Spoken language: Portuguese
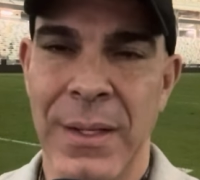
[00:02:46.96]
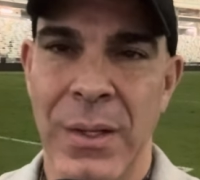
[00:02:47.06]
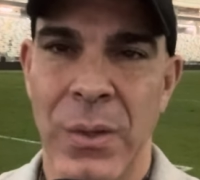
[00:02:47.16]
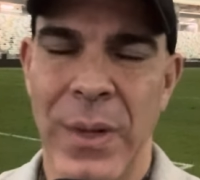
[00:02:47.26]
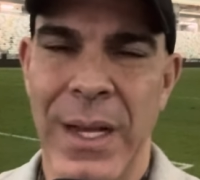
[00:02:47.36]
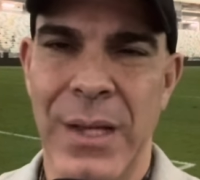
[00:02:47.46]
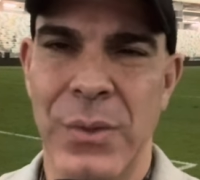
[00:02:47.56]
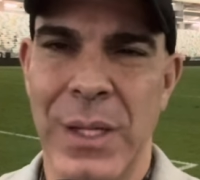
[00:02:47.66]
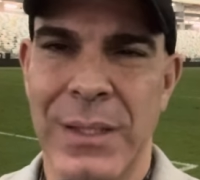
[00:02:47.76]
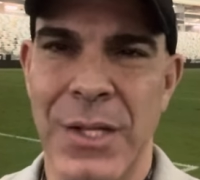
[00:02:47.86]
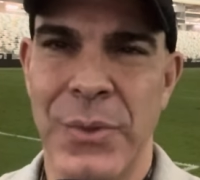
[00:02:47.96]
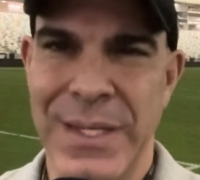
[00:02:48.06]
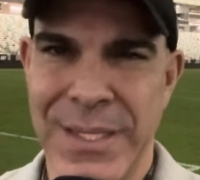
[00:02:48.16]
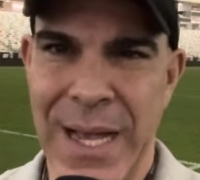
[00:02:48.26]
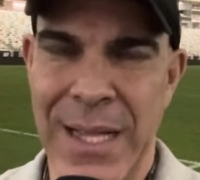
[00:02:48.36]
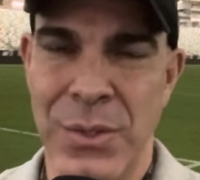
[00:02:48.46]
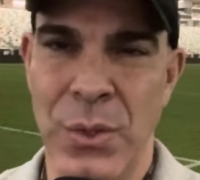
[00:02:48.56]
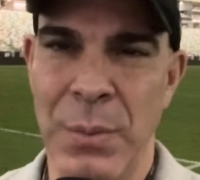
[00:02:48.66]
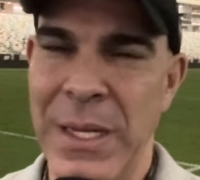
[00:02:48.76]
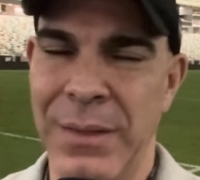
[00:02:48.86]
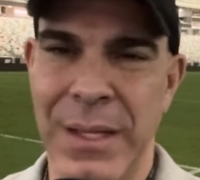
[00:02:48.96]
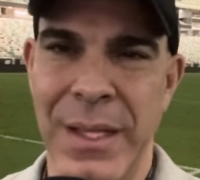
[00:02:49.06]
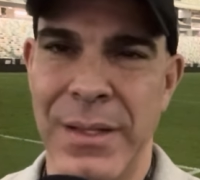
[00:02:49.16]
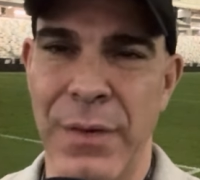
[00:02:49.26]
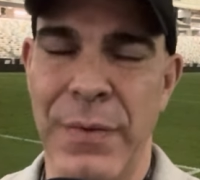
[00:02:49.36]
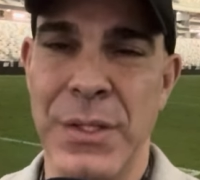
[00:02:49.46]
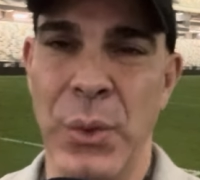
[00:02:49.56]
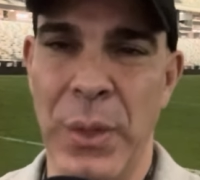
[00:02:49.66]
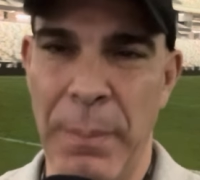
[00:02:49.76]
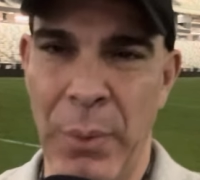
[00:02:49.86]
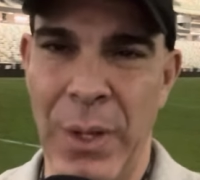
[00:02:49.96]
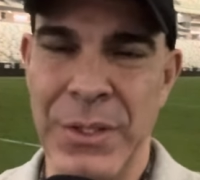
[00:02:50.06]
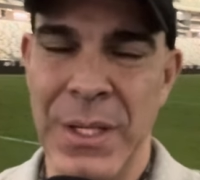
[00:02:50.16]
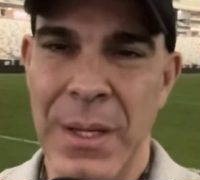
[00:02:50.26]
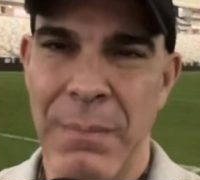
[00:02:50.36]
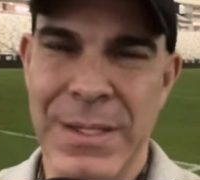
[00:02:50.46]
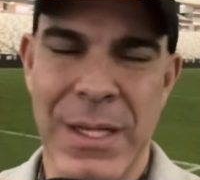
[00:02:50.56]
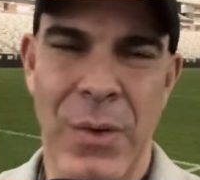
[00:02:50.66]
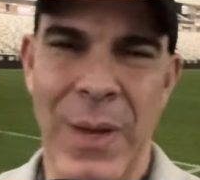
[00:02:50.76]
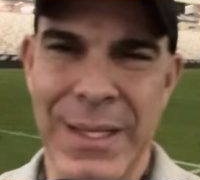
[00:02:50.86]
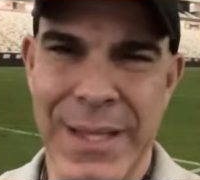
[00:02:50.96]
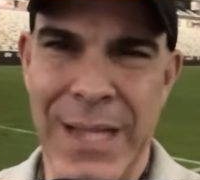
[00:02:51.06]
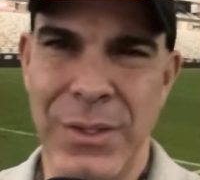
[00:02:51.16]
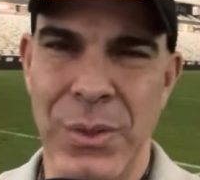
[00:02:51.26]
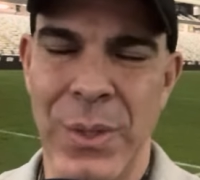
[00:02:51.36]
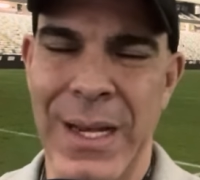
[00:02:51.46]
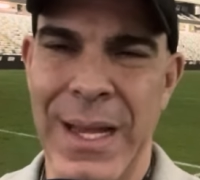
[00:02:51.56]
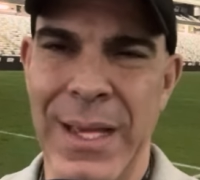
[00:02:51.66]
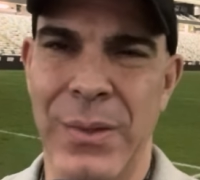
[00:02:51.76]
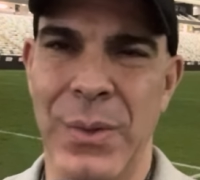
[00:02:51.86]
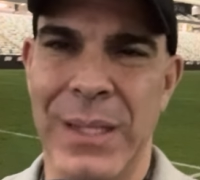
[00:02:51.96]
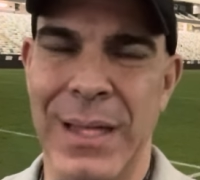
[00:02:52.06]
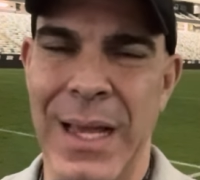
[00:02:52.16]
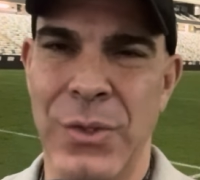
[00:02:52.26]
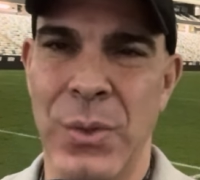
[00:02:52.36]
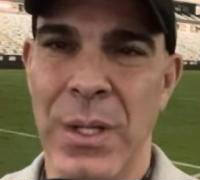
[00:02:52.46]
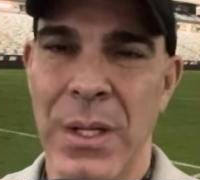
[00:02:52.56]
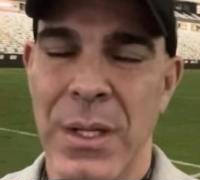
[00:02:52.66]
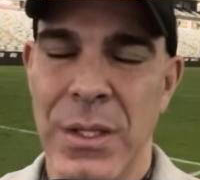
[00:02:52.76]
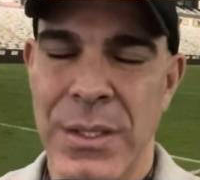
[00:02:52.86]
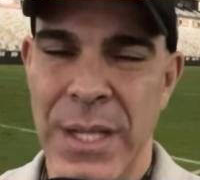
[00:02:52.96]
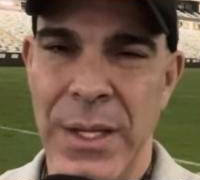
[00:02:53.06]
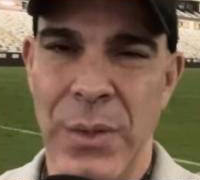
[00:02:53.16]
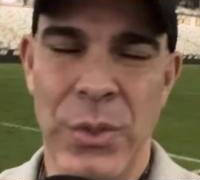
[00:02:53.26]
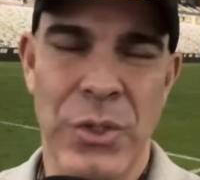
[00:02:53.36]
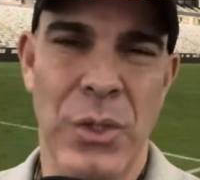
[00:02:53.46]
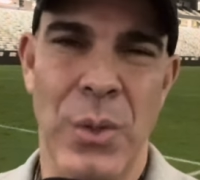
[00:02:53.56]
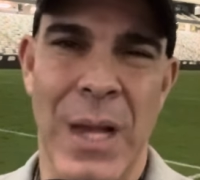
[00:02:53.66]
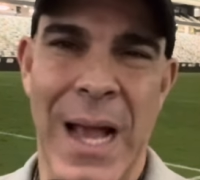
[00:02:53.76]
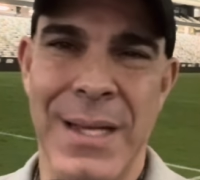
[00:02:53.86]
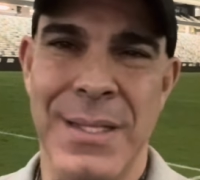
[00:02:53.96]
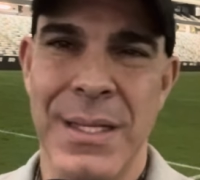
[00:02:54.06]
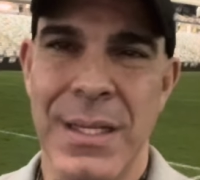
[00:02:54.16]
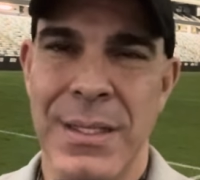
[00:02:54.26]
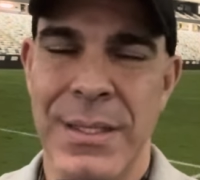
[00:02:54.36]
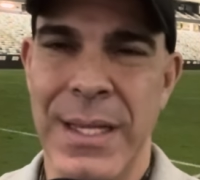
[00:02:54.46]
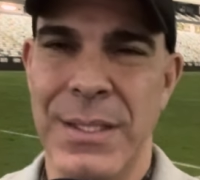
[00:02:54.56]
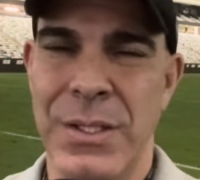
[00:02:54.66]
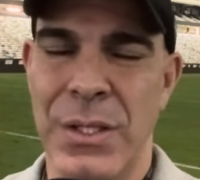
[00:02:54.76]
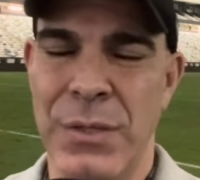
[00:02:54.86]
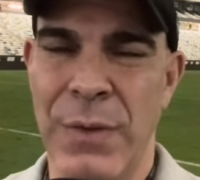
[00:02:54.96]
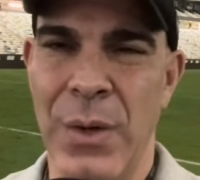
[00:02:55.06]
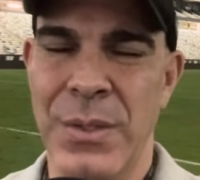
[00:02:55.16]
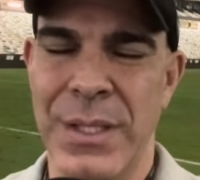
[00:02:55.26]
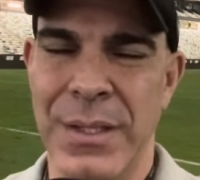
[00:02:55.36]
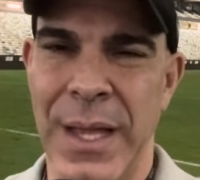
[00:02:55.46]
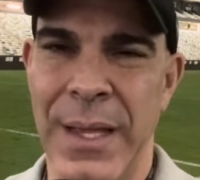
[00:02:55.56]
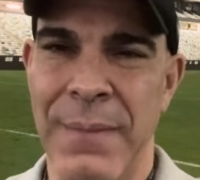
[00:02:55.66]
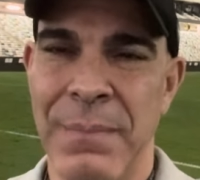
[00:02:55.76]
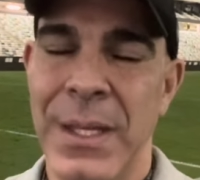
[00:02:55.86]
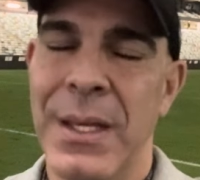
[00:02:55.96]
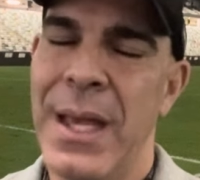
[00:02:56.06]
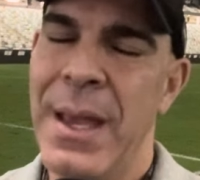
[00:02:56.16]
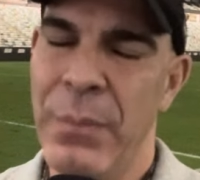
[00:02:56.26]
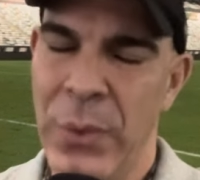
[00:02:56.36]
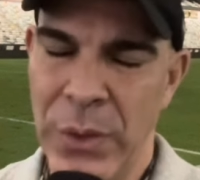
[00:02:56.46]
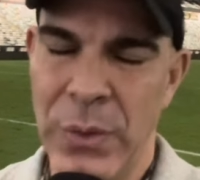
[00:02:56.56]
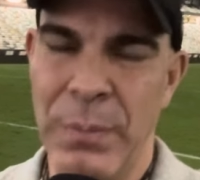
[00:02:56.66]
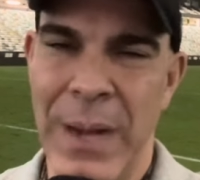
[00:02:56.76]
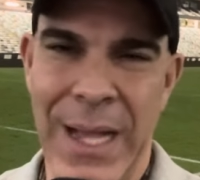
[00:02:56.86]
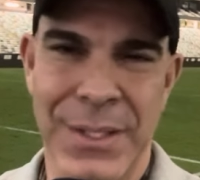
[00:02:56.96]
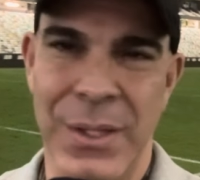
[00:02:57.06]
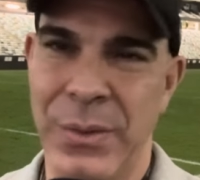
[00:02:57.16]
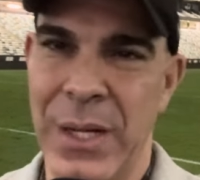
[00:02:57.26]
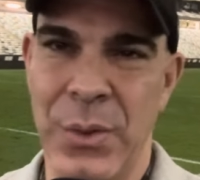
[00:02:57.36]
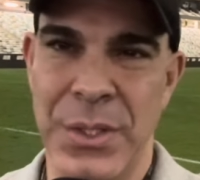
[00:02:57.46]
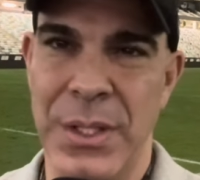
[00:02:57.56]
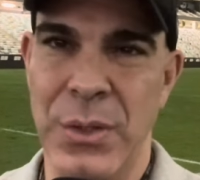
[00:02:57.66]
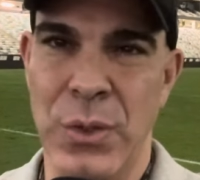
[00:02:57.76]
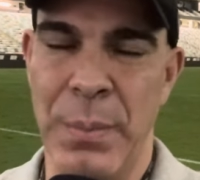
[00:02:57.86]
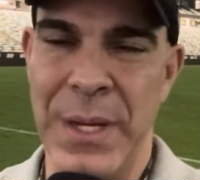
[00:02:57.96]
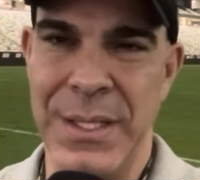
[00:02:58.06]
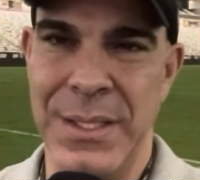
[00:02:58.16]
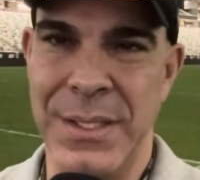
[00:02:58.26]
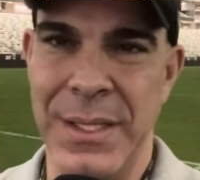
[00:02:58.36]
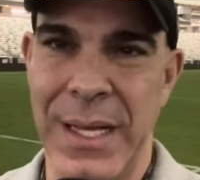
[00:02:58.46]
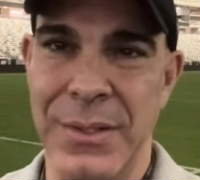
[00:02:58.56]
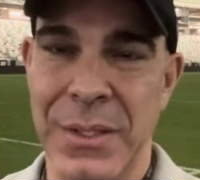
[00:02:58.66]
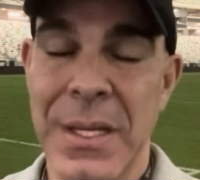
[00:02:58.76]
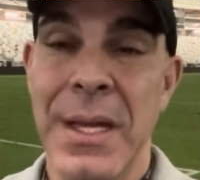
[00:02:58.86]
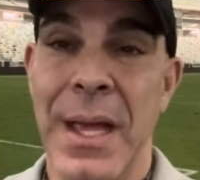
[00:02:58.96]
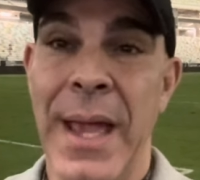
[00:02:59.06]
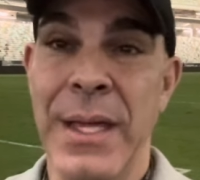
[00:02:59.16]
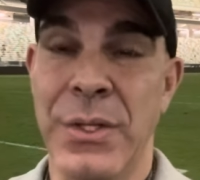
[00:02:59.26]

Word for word: o elenco do Atlético é escasso e o Milito está tentando fazer o que pode, mas a qualidade do elenco do Atlético, sem os titulares, sem esses desfalques que tem, é muito baixa e não está conseguindo suprir a necessidade. É isso,